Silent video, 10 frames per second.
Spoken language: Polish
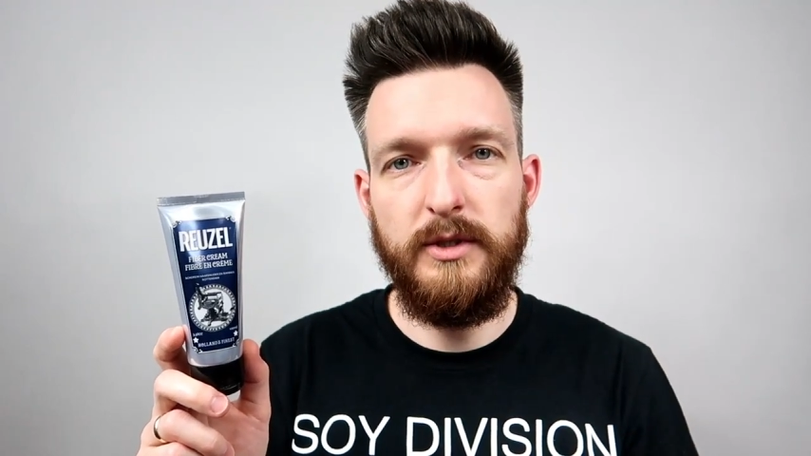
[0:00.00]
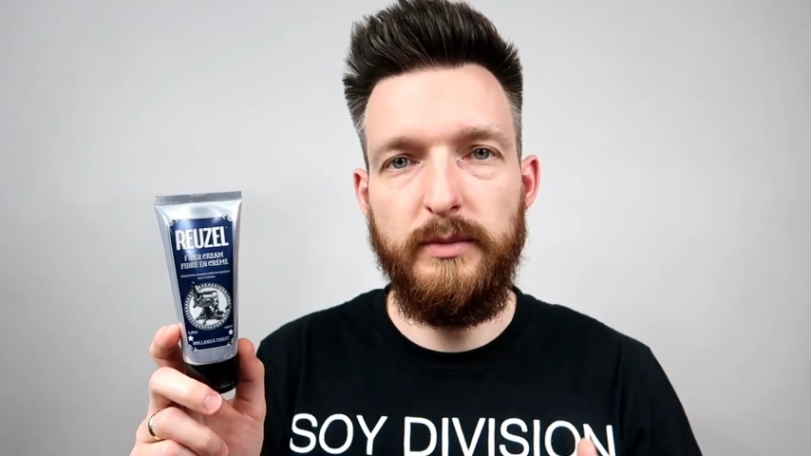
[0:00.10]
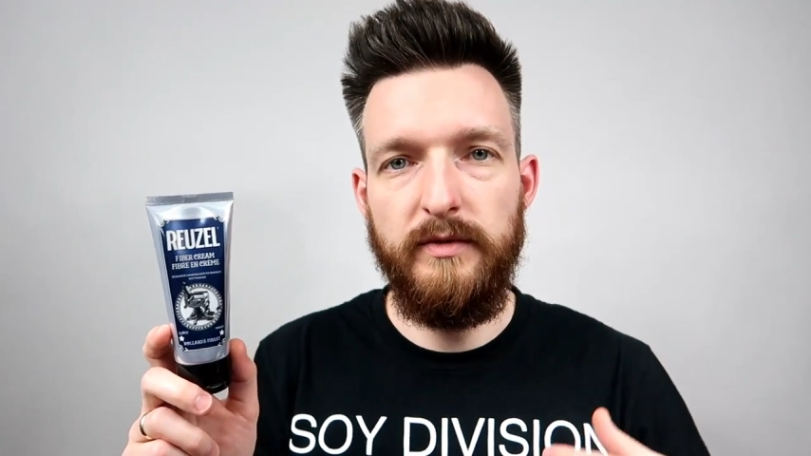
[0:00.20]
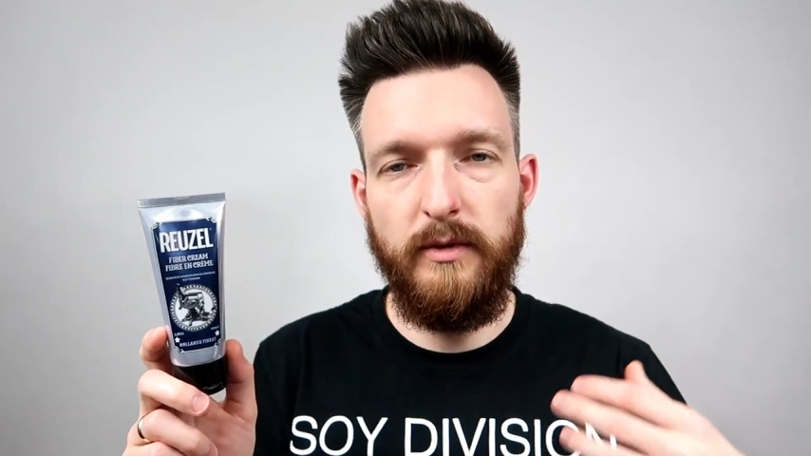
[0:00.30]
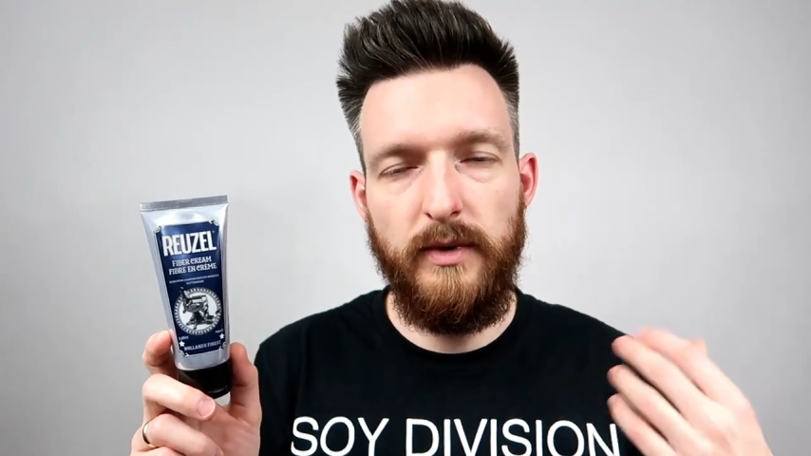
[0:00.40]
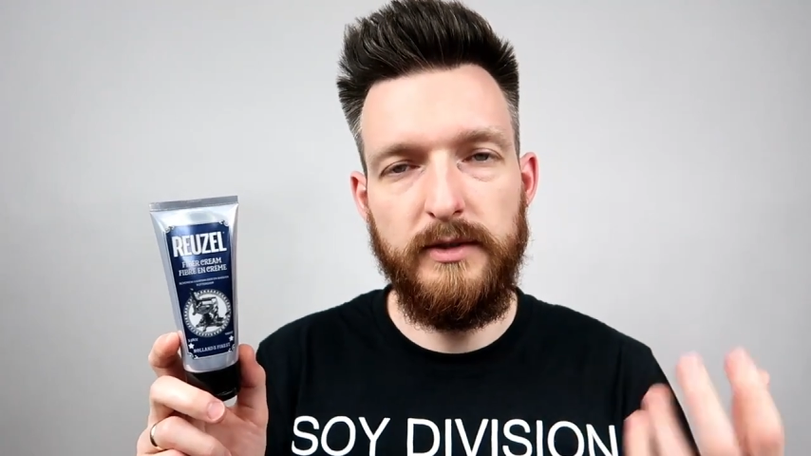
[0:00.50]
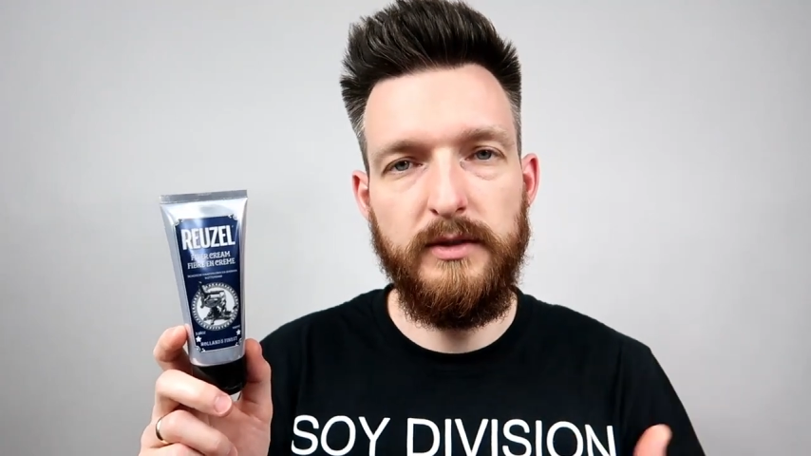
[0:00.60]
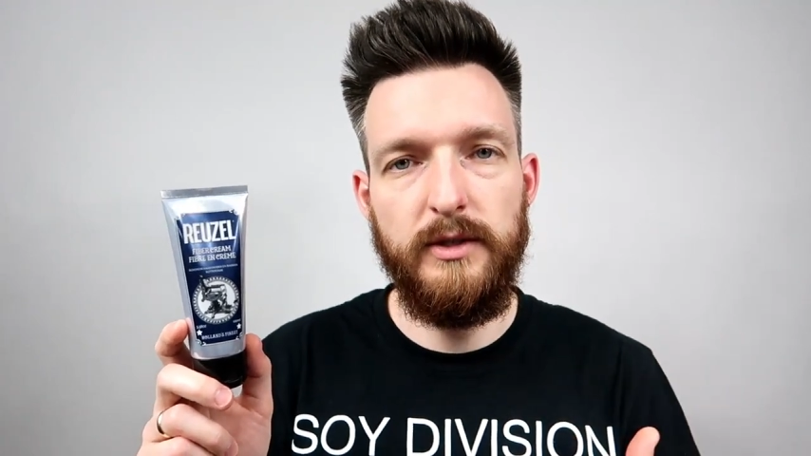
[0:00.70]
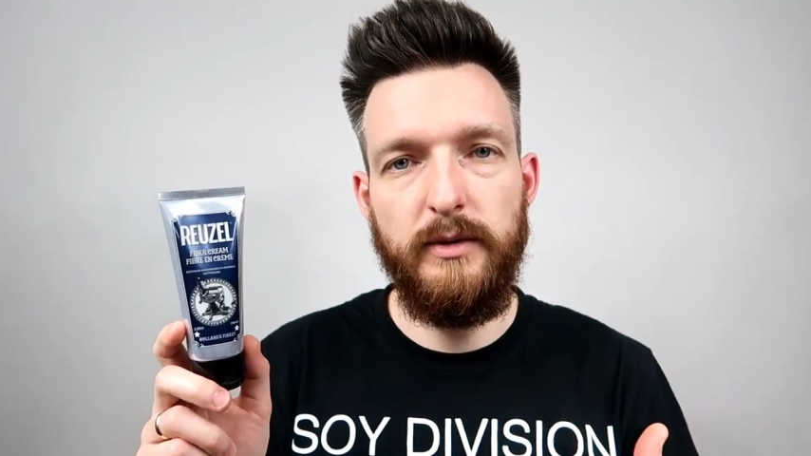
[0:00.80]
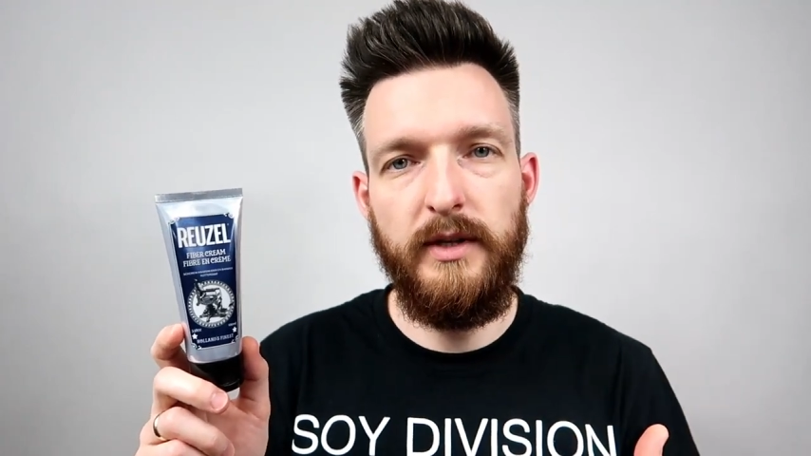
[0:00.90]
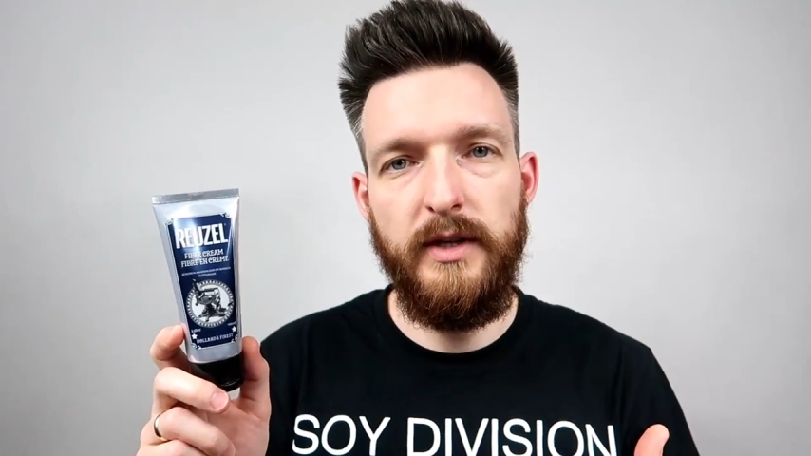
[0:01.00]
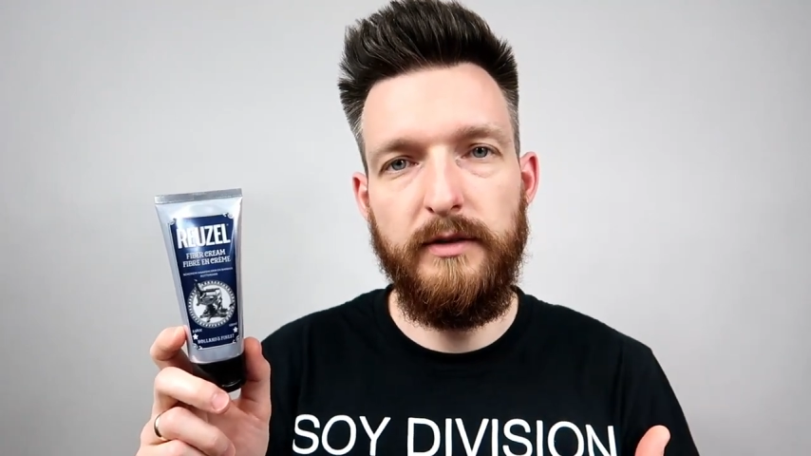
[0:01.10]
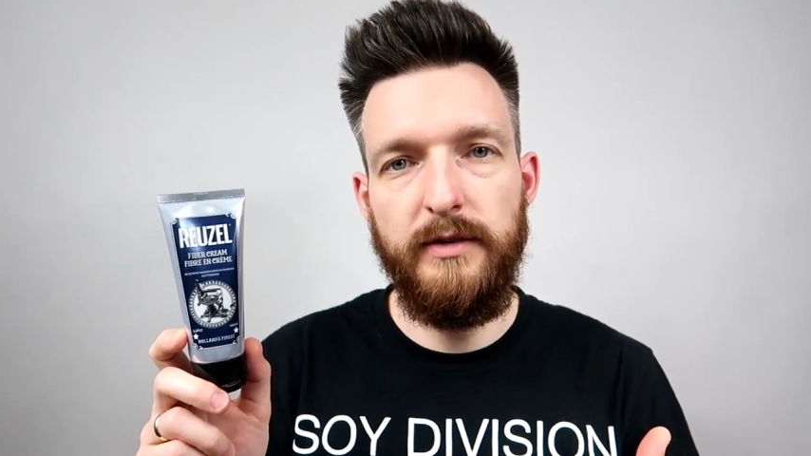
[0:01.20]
zapewnia bardzo naturalne